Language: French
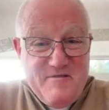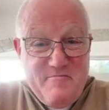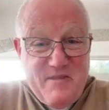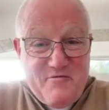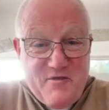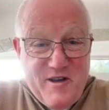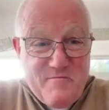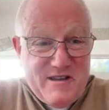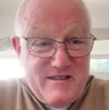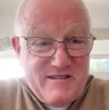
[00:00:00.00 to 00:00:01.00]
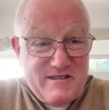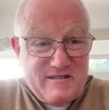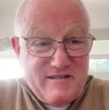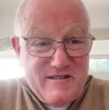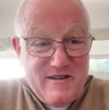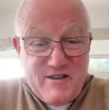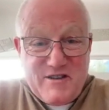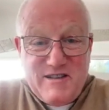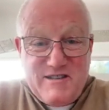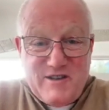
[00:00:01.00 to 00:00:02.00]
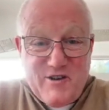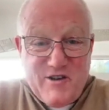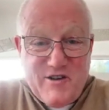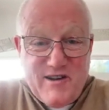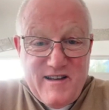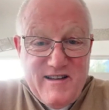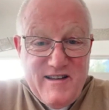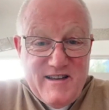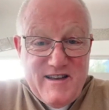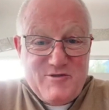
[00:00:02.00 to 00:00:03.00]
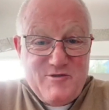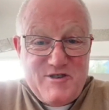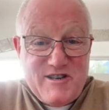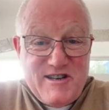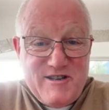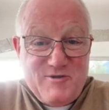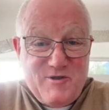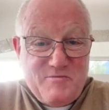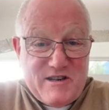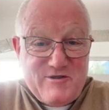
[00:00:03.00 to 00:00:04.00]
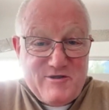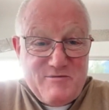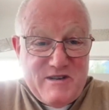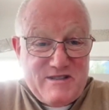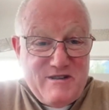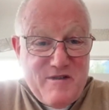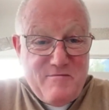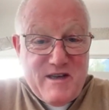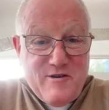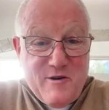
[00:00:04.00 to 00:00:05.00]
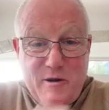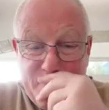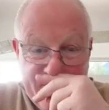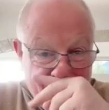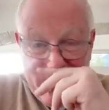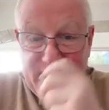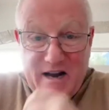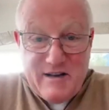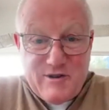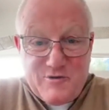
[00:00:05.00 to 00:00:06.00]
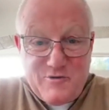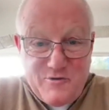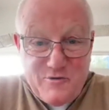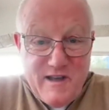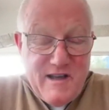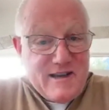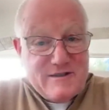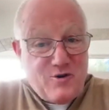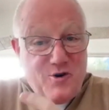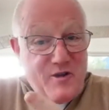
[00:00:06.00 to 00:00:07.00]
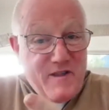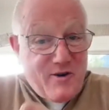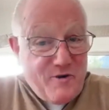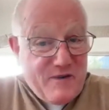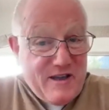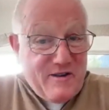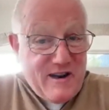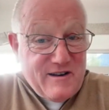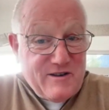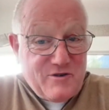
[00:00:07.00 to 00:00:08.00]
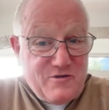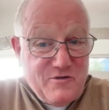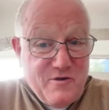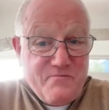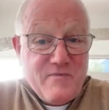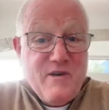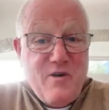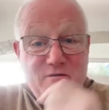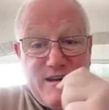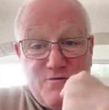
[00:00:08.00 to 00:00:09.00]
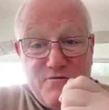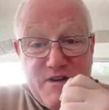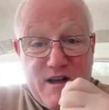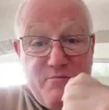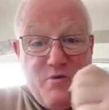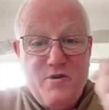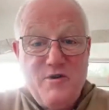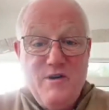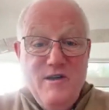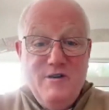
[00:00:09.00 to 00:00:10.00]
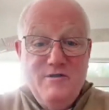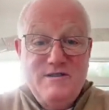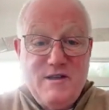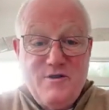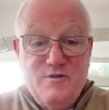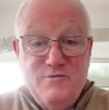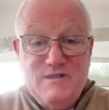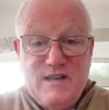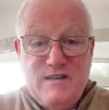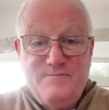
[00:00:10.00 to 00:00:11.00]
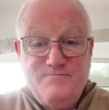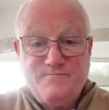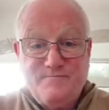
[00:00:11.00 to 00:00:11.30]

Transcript: ma foi, un médisant, un critiqueur, et juger les autres parce que je m'estimais meilleur. Oui, la langue tue. Quand on a compris que la langue tue, on va tout faire pour que le Seigneur nous aide